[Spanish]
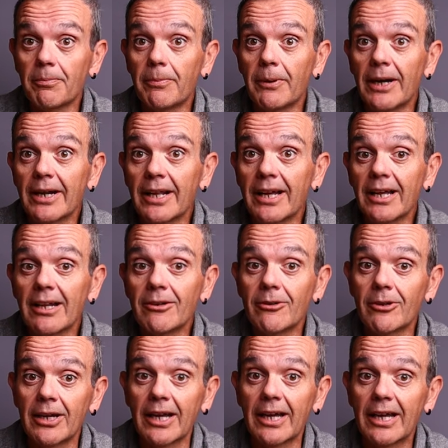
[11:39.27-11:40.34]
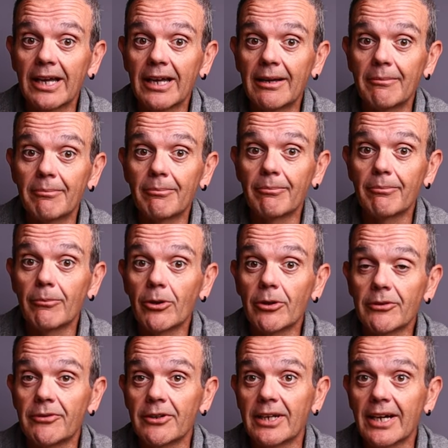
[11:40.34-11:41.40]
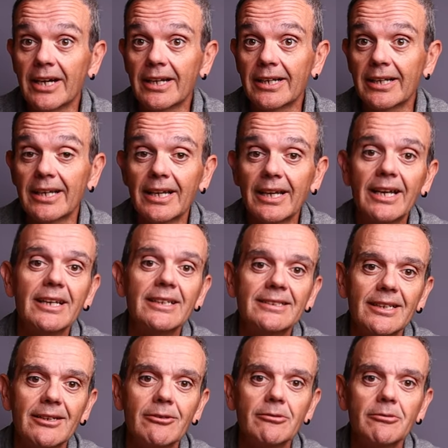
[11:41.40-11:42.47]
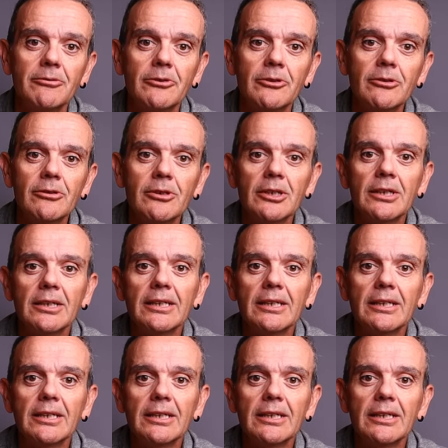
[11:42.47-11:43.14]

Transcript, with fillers: para lo que es modificar esa luz, ¿no?